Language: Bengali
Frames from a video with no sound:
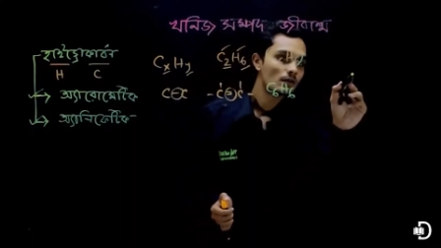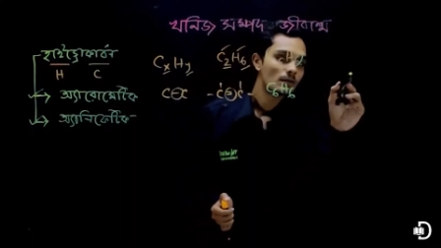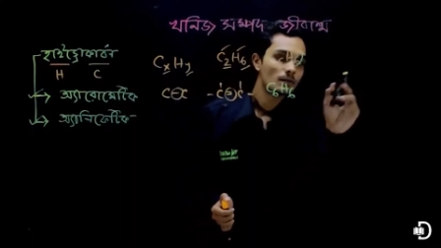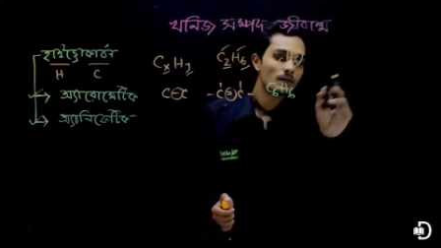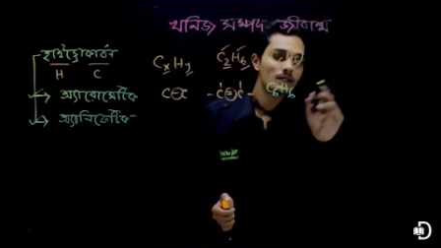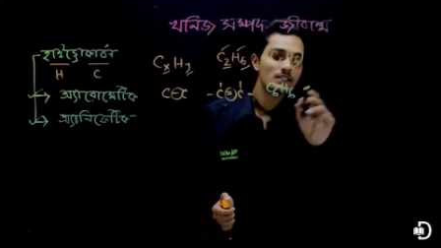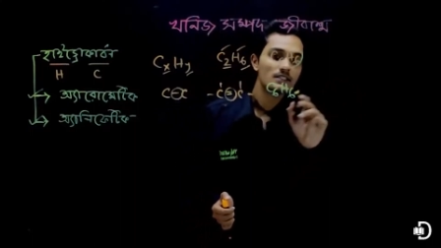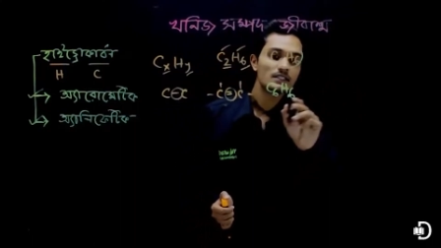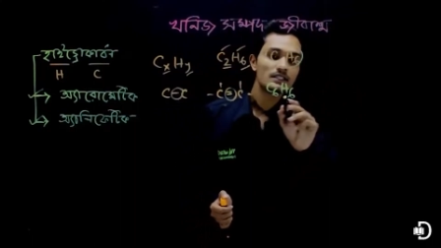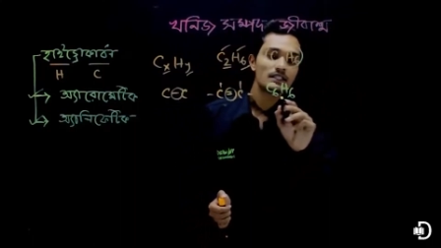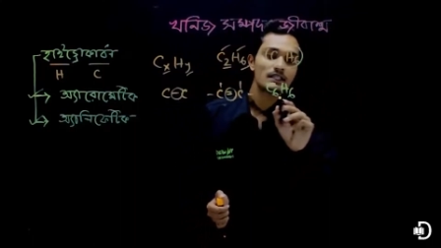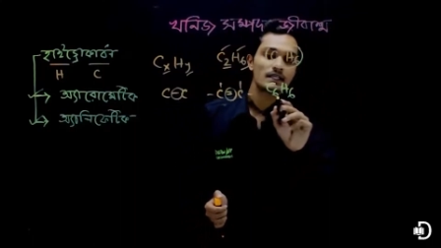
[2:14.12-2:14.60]

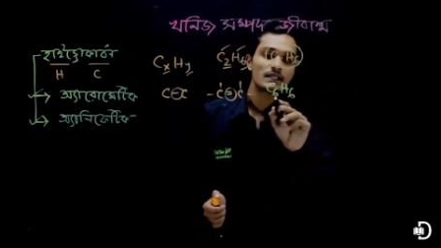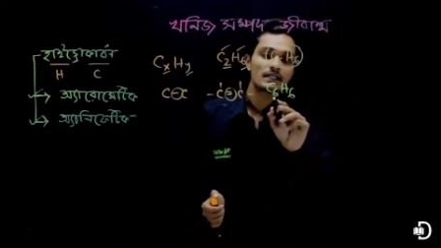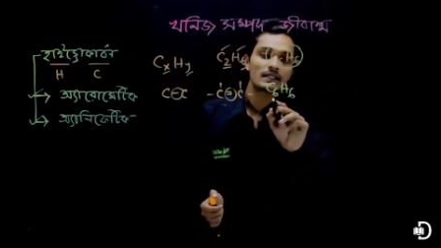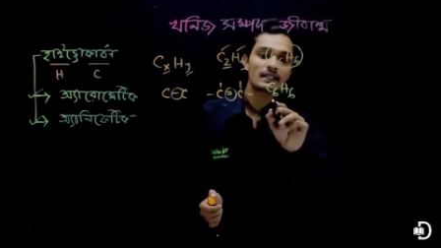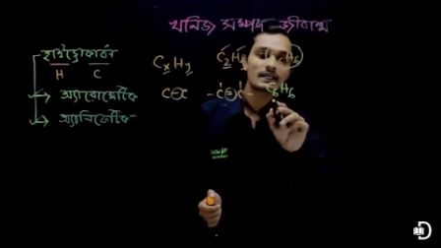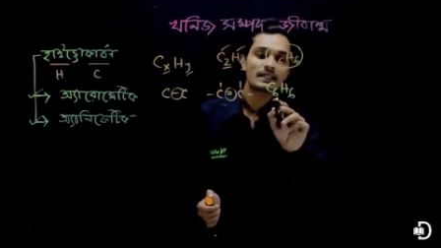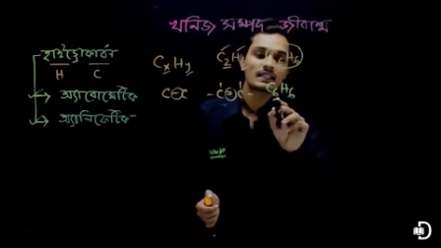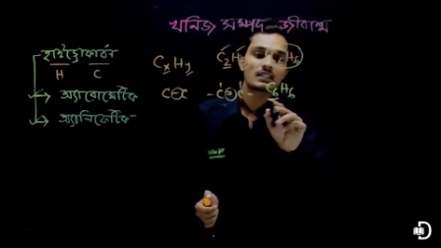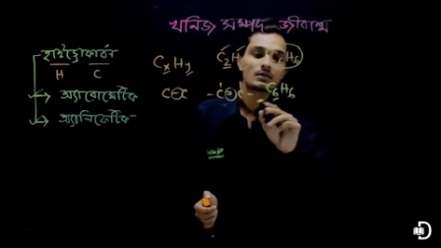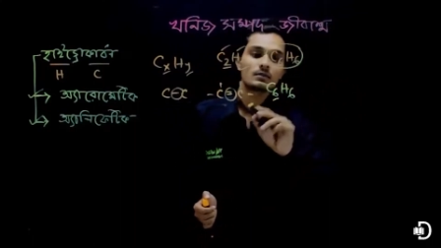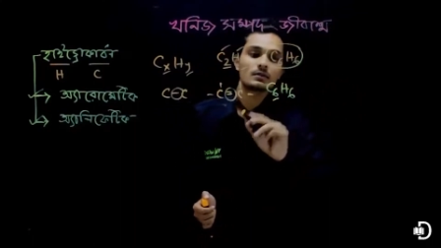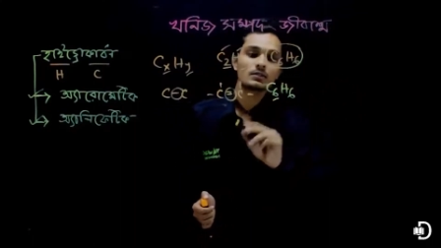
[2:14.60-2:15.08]
বেঞ্জিনে
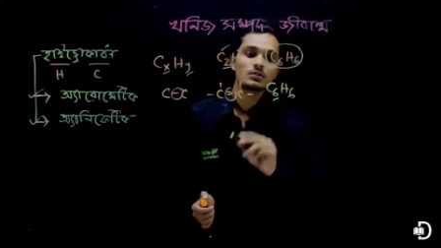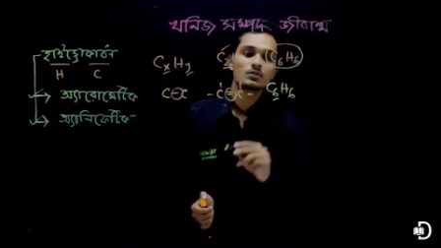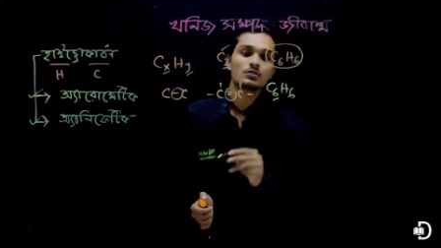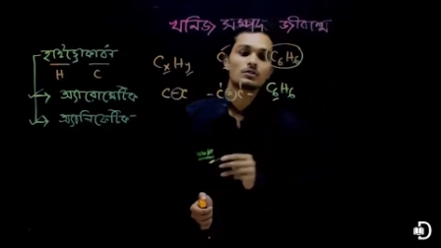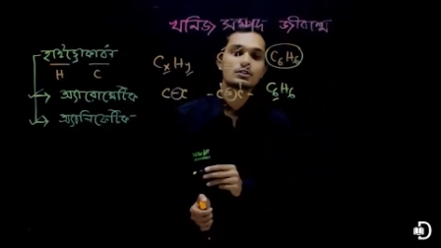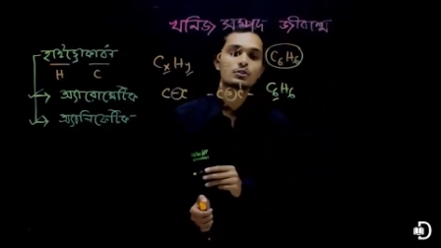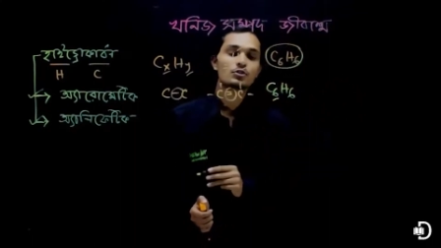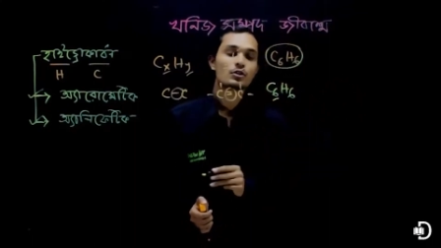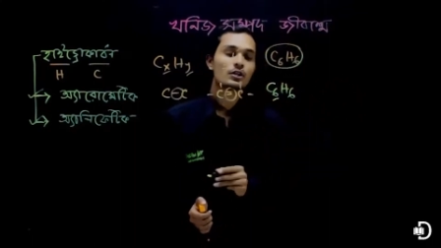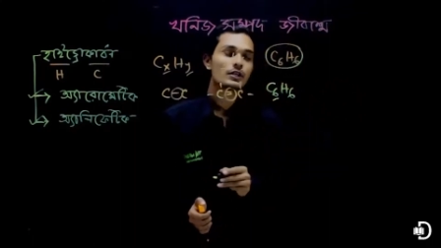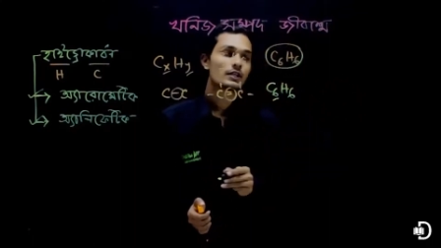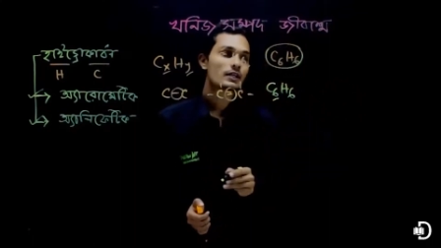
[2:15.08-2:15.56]
দেখতে পাচ্ছ
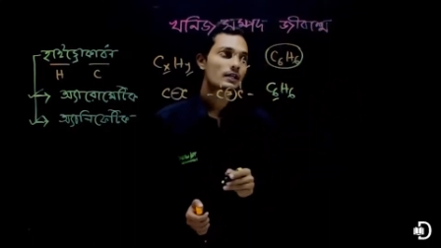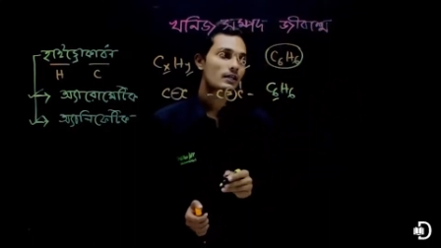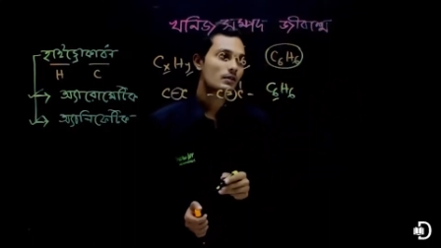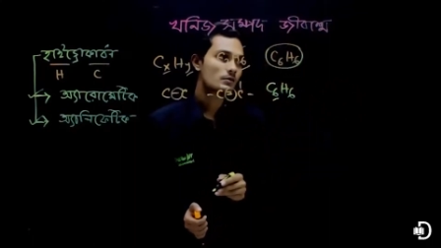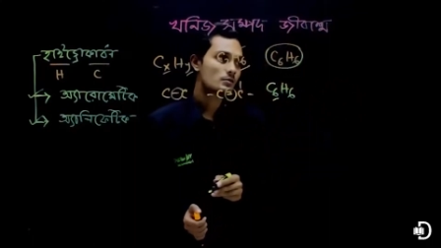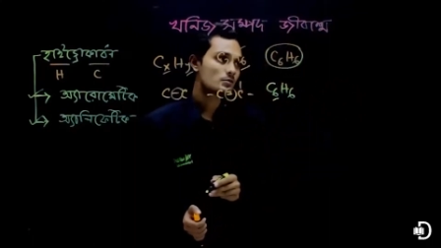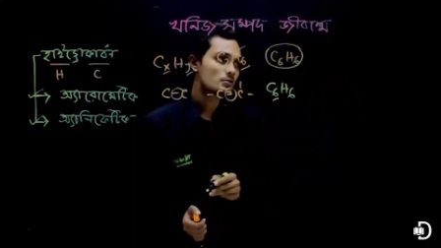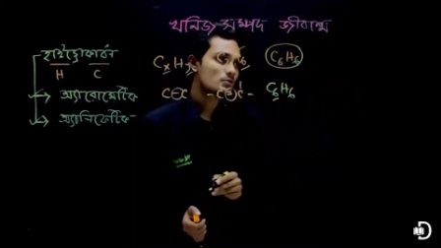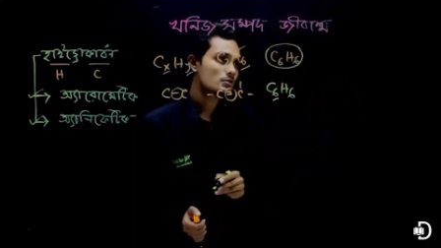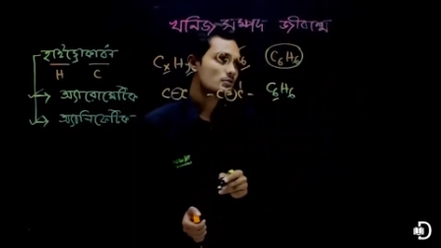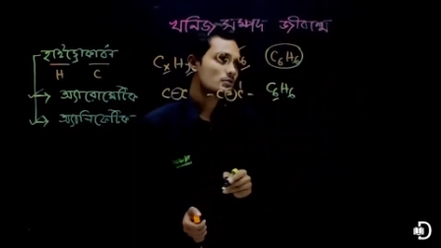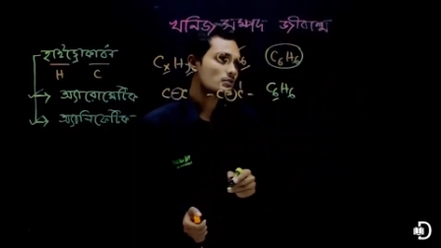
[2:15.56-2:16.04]
যে ছয়টা
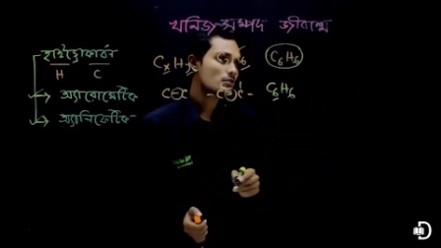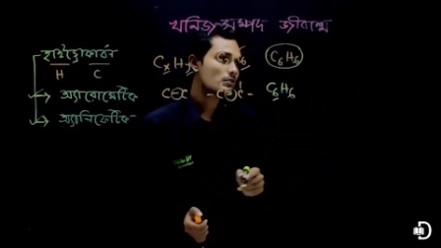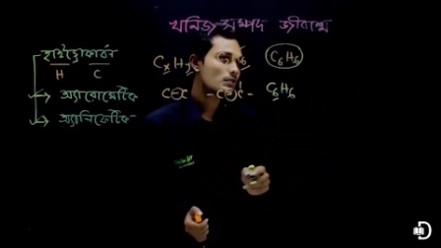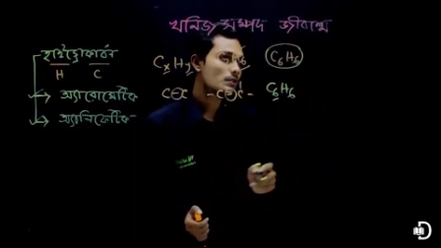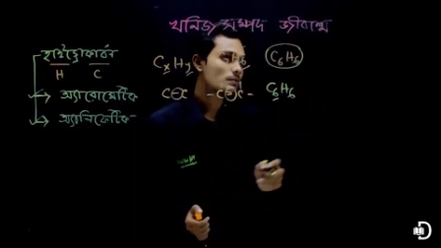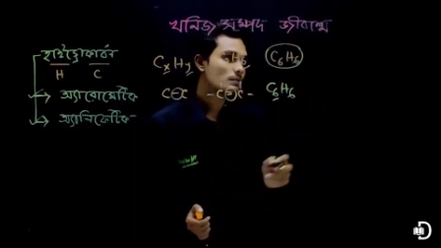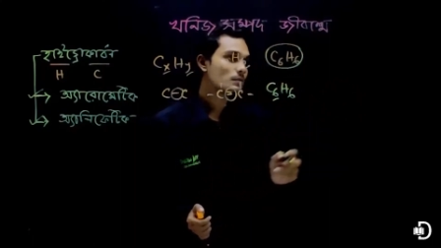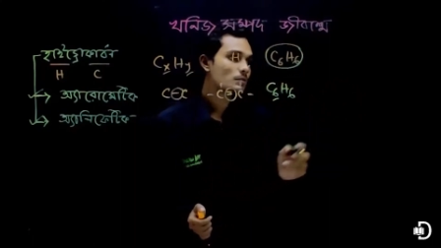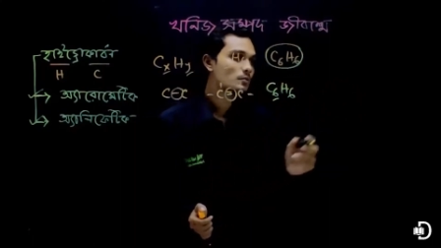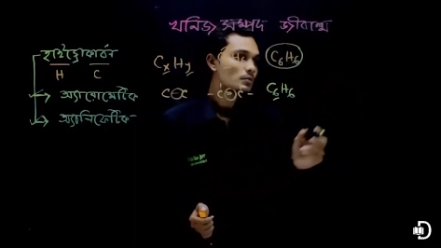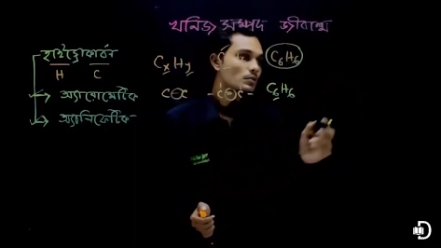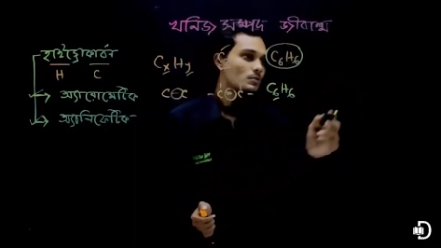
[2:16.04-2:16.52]
কার্বন তো
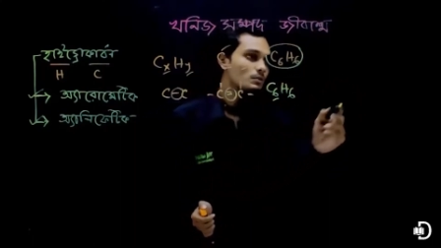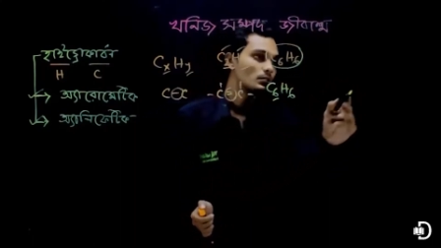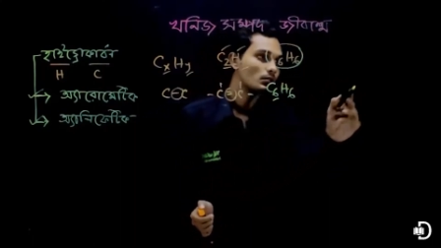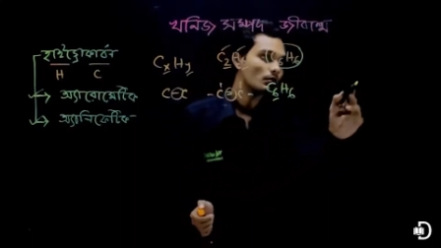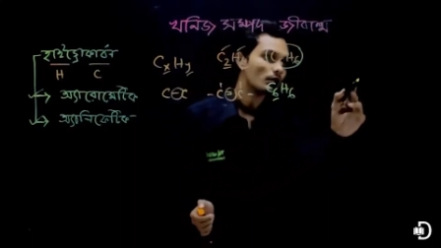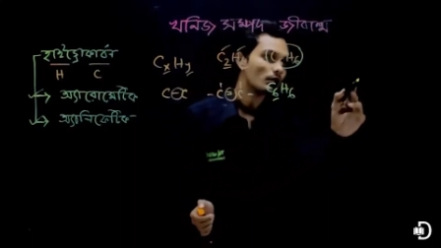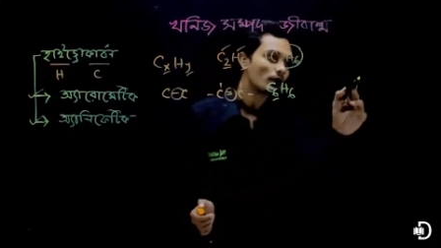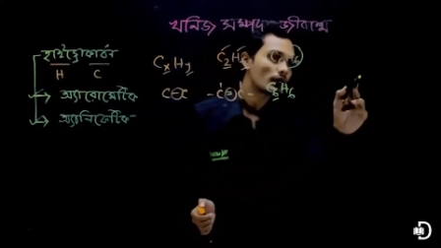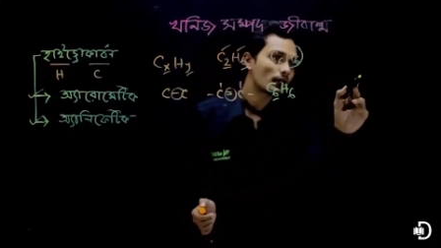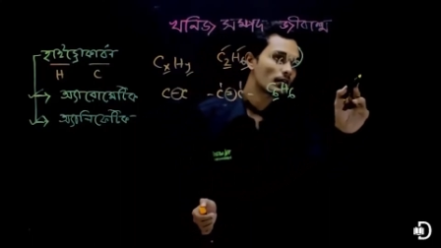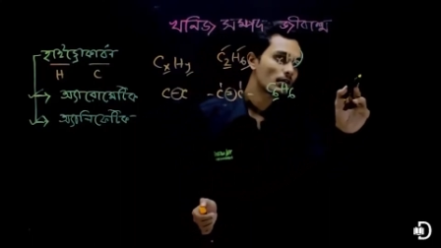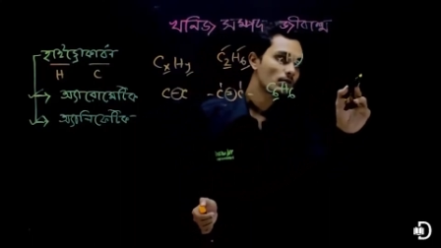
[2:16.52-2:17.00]
আমরা প্রথমে
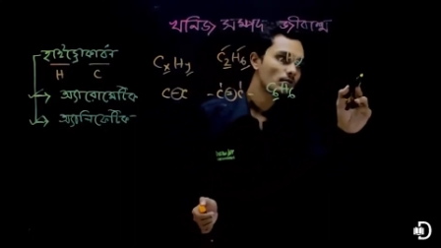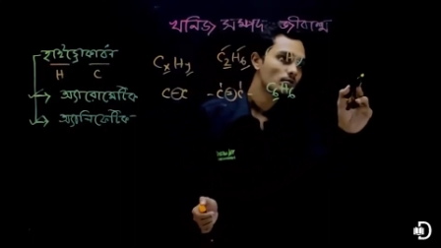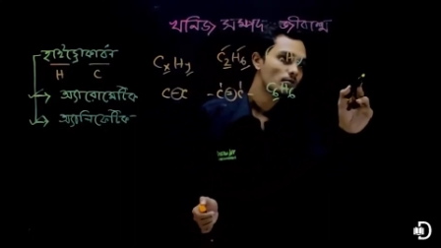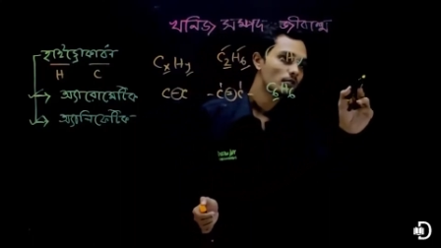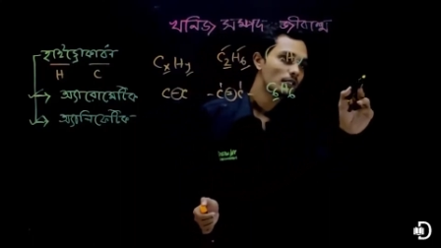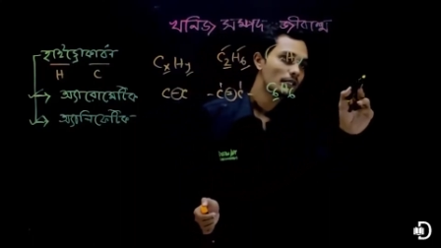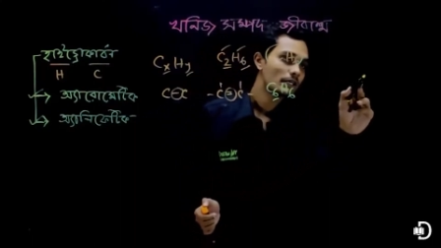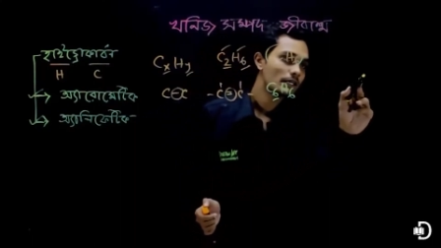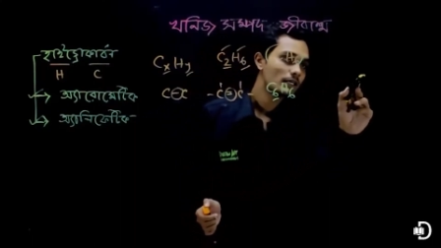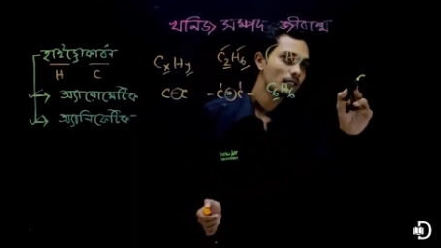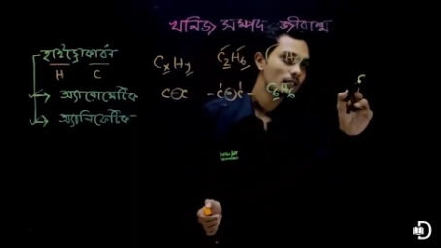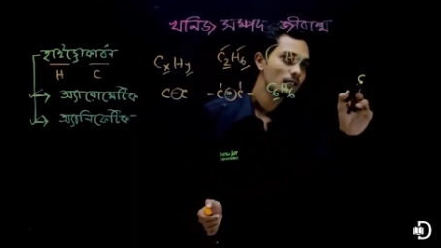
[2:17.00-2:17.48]
ছয়টা কার্বন
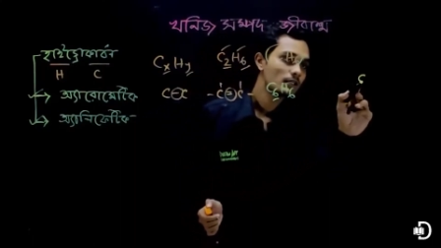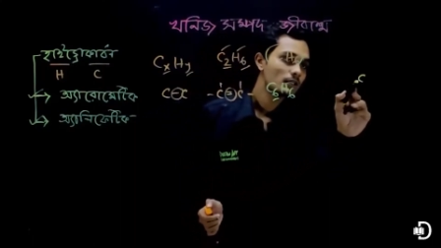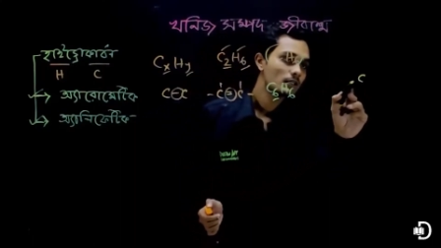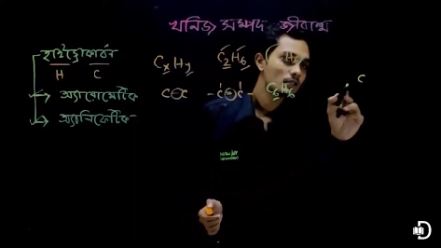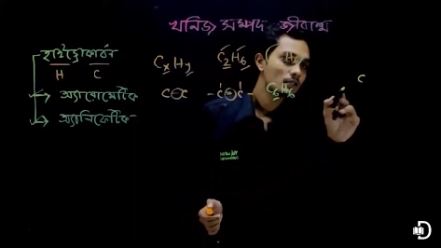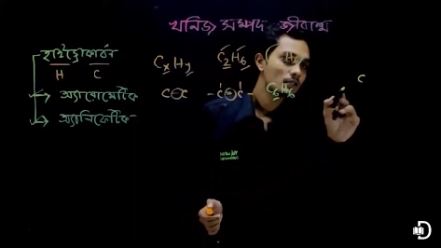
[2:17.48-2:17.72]
দেই